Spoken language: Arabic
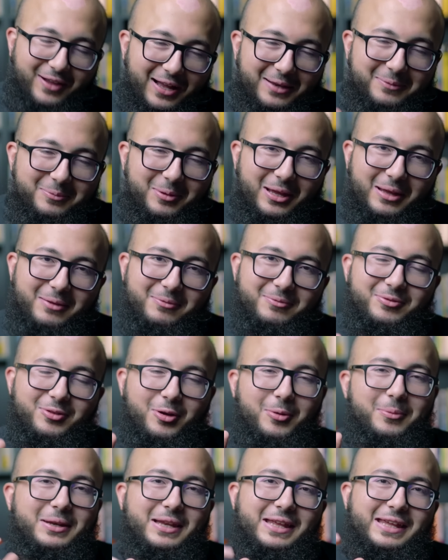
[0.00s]
المهم في
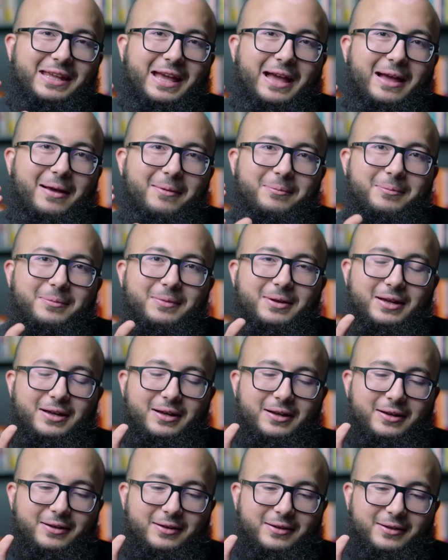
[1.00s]
يوم من الايام
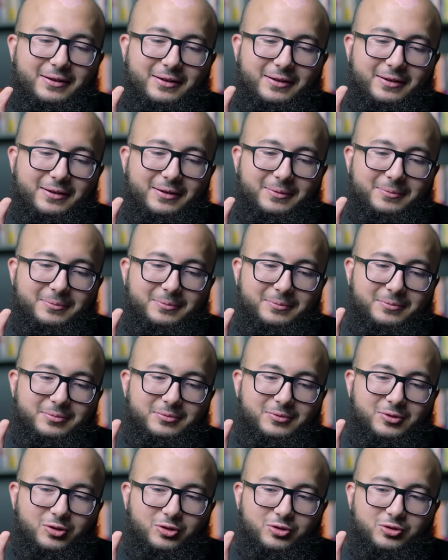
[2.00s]
آه
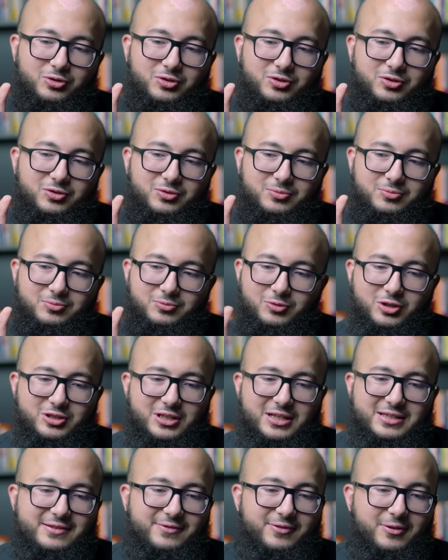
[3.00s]
كنت كنا
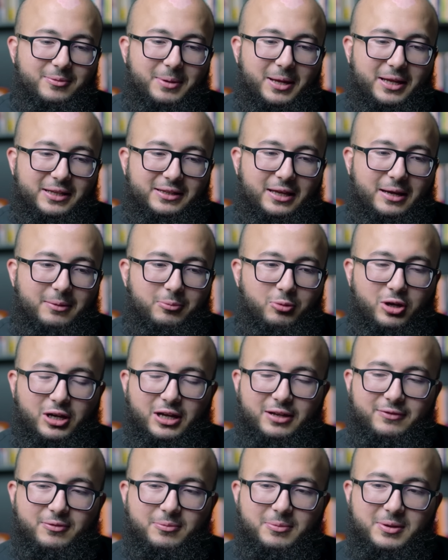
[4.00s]
جالسين في البيت ابوي
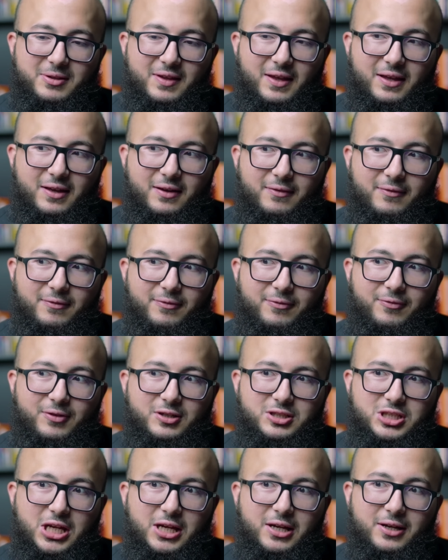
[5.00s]
كان في المساء
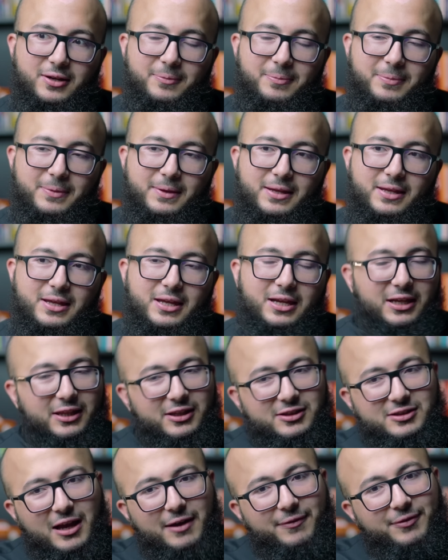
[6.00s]
فجاه كذا
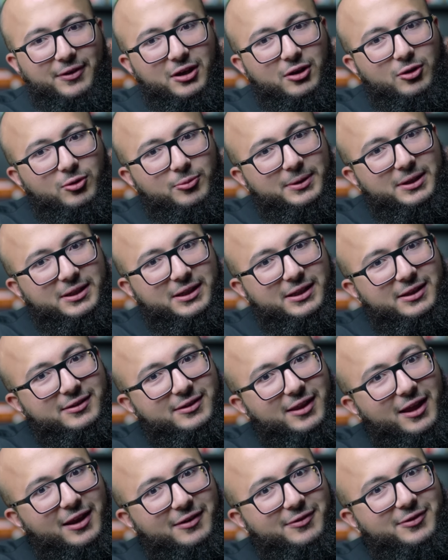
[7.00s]
شافني وبدا كذا
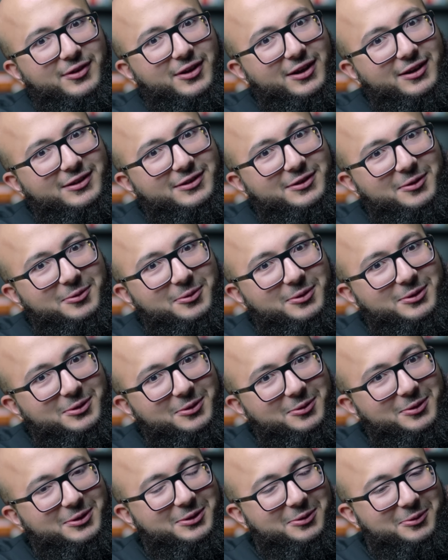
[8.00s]
يطالع فيه اكثر
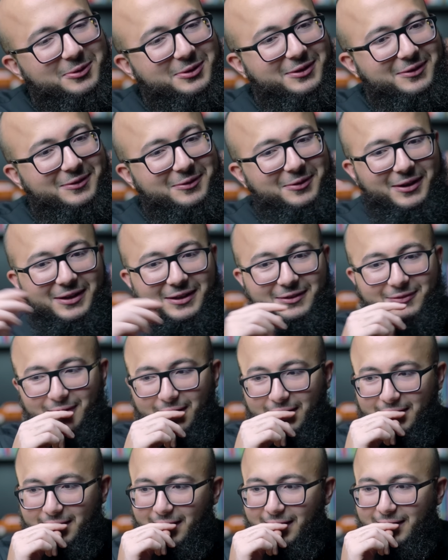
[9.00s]
واكثر واكثر واكثر ويحكي في
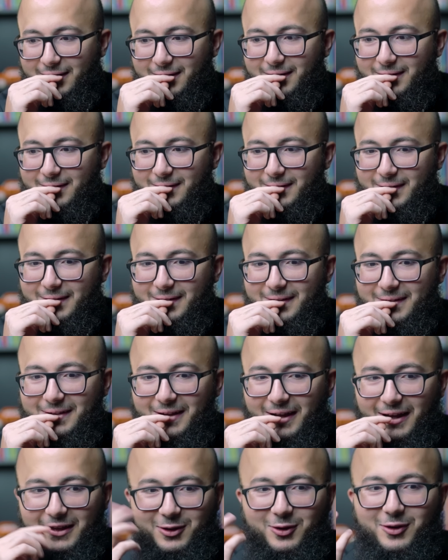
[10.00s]
انا انا
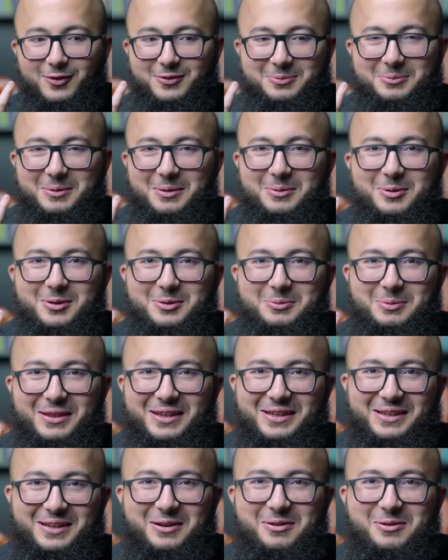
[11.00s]
انا خفت من ابوي بعض
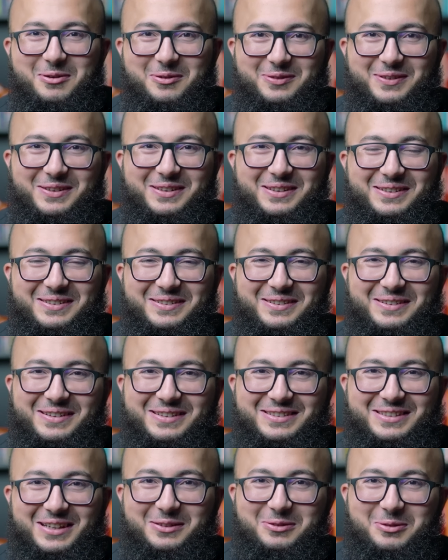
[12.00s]
الحين يخوف يعني
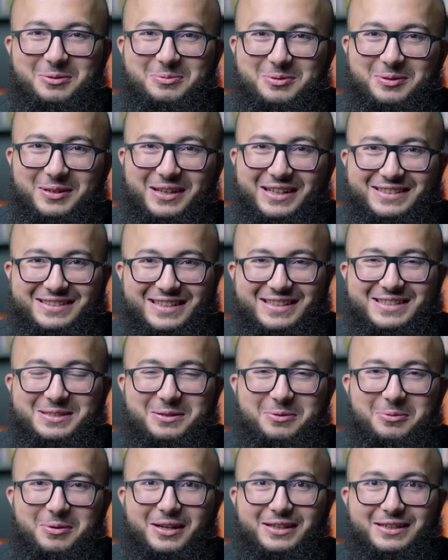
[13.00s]
ايش حضربني ولا ايش ايش
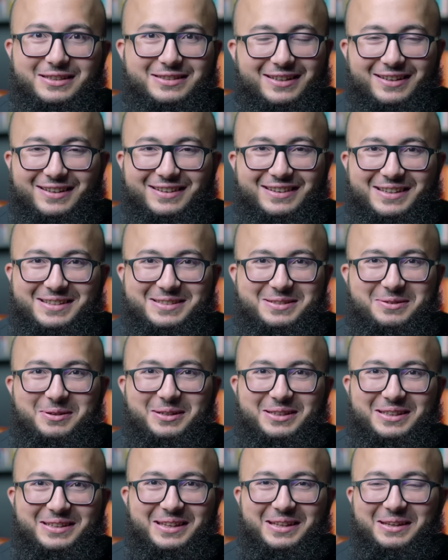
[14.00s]
سويت ايش الغلطه اللي
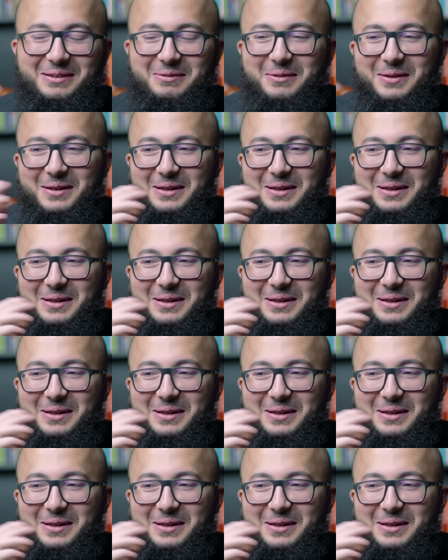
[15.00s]
سويتها طيب